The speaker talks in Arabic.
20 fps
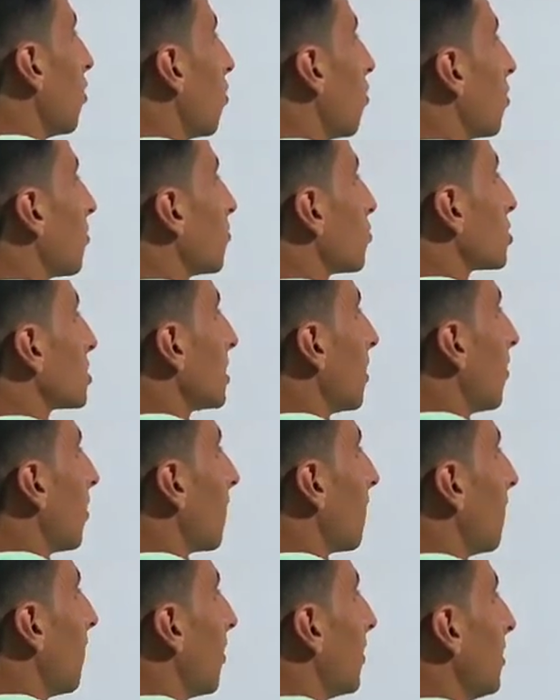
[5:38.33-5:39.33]
والمستوى
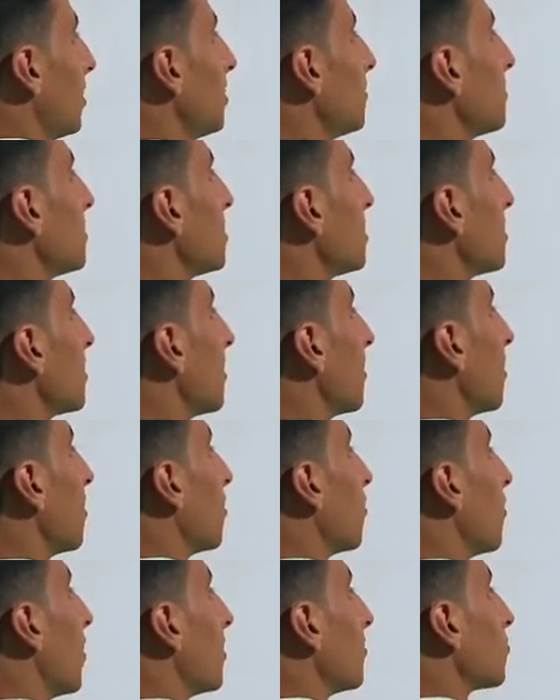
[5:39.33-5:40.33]
الفرعي B
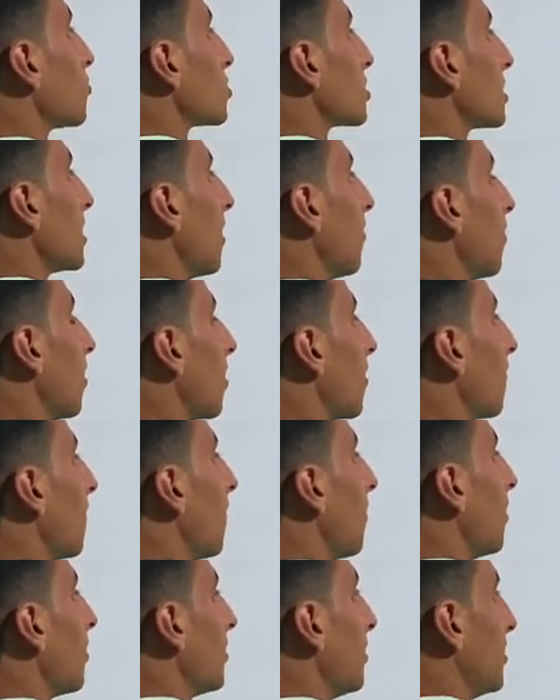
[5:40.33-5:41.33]
والمستوى
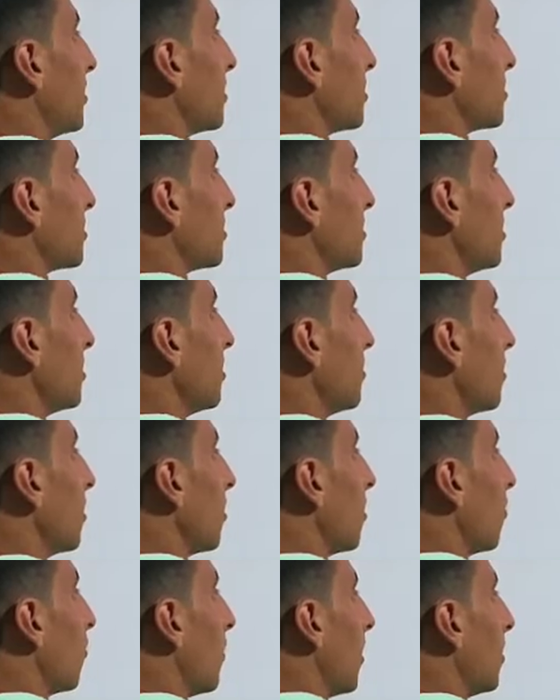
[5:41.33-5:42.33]
الفرعي D
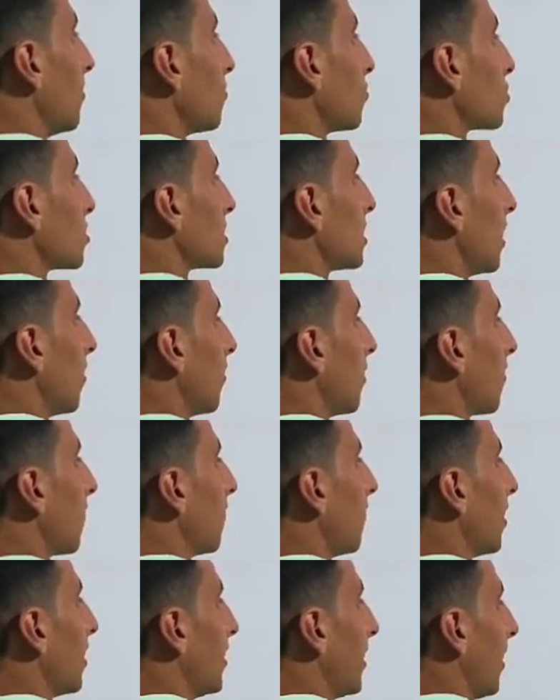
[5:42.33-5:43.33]
والمستوى
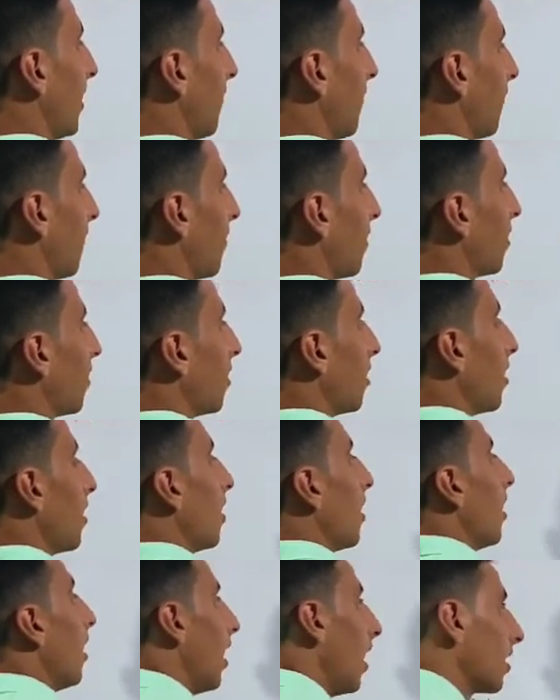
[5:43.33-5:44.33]
الفرعي F
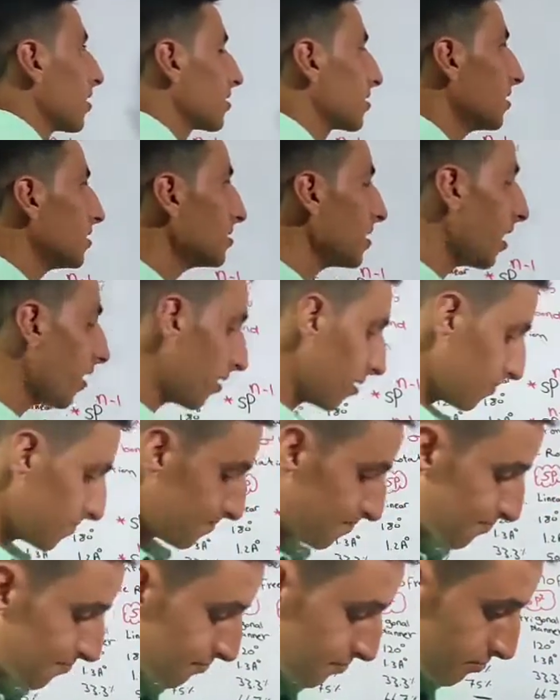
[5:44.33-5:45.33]
حضرتك
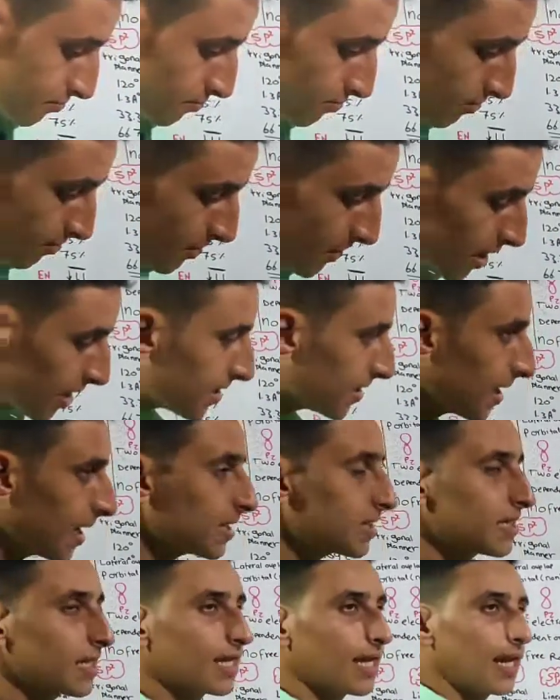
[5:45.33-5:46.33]

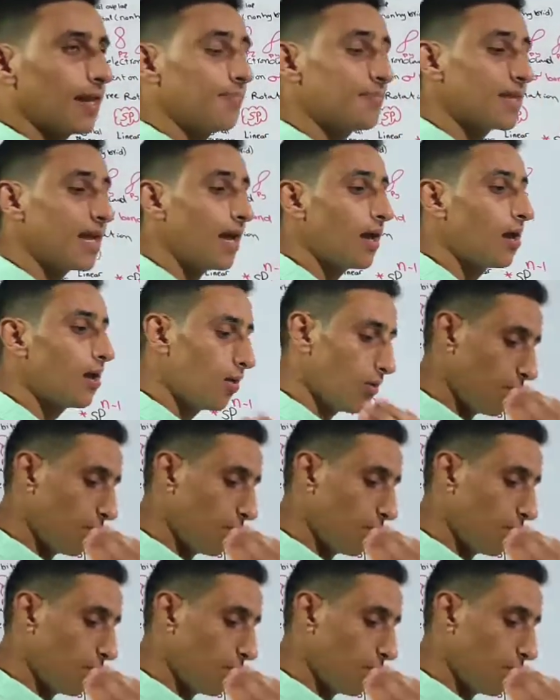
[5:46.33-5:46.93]
درست الكلام ده